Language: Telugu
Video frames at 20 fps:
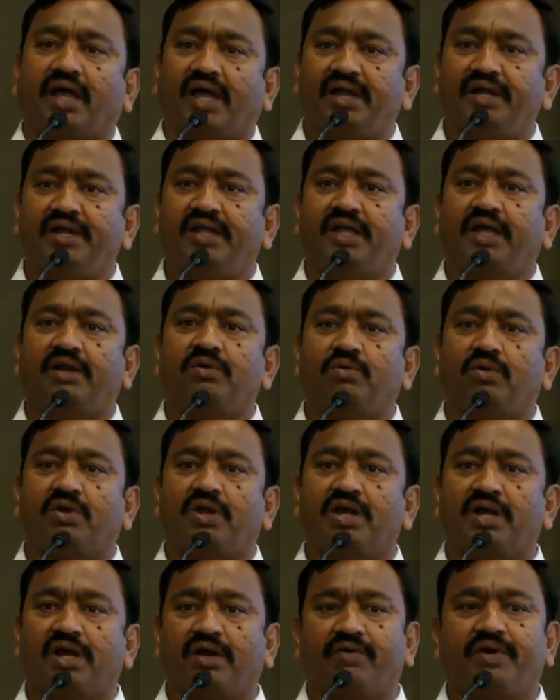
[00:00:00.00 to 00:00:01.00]
అన్నీ
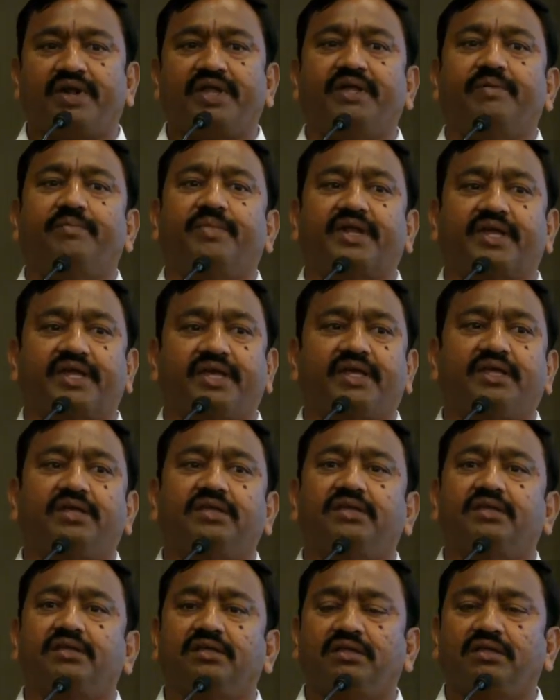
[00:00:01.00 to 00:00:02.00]
అనుకూలంగా ఉన్నాయి మనకి
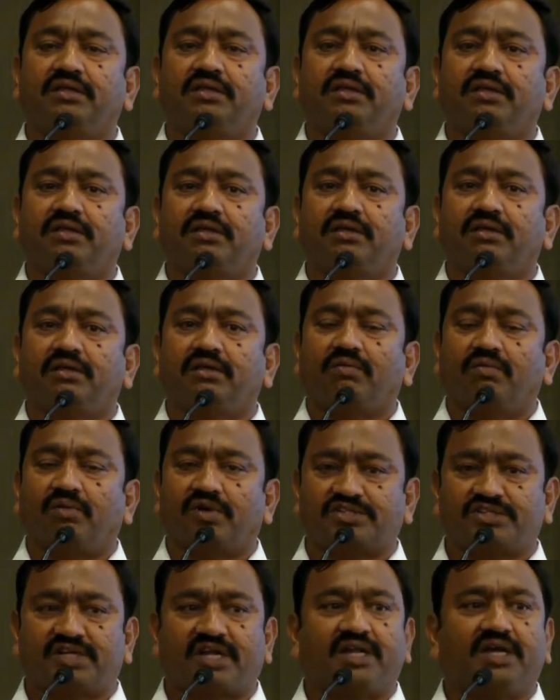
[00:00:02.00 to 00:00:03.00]

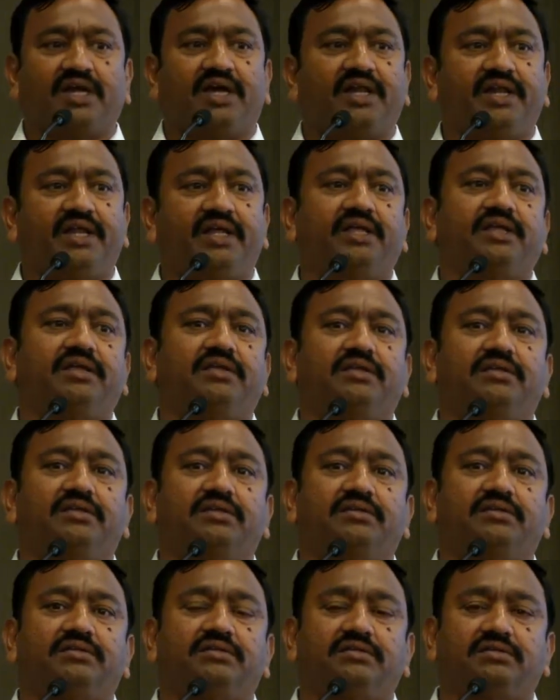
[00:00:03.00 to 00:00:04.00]
వర్షాలు కానీ
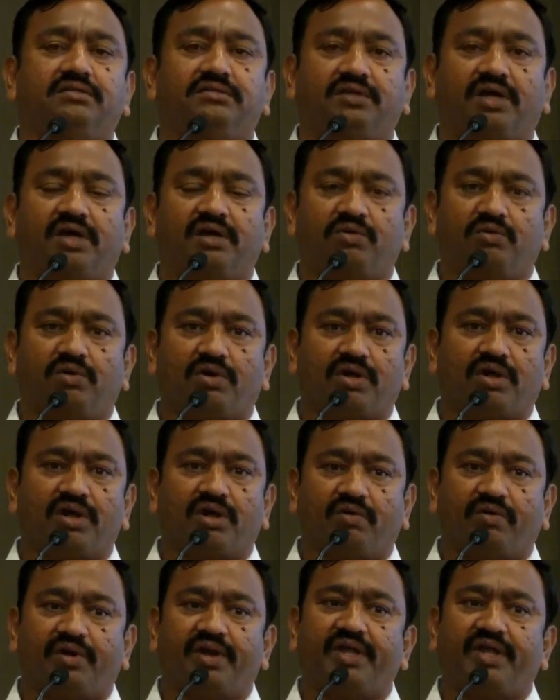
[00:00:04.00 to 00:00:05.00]

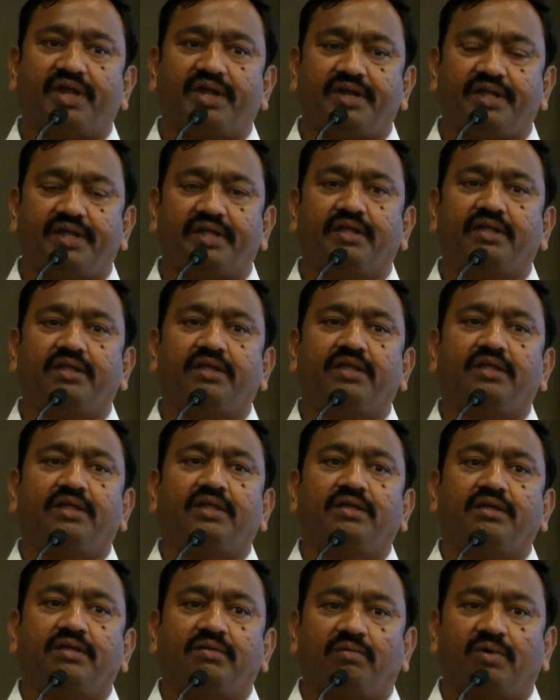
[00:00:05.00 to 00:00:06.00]
సానుకూలంగా ఉన్నాయి అన్నీ
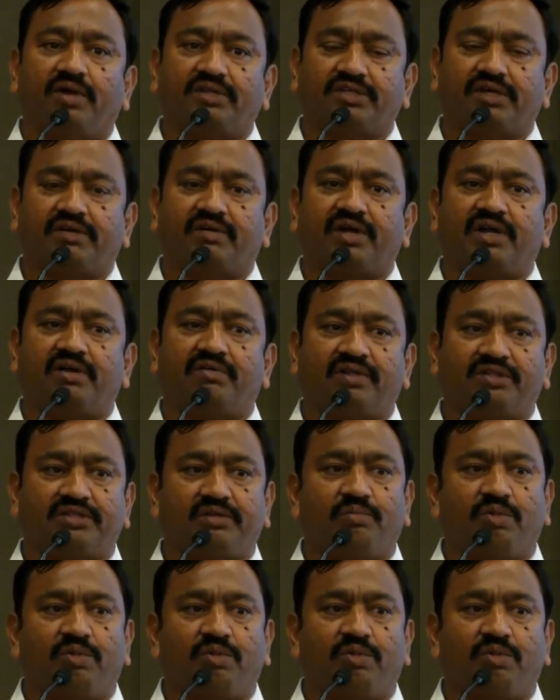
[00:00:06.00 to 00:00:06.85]
వాతావరణం అంతా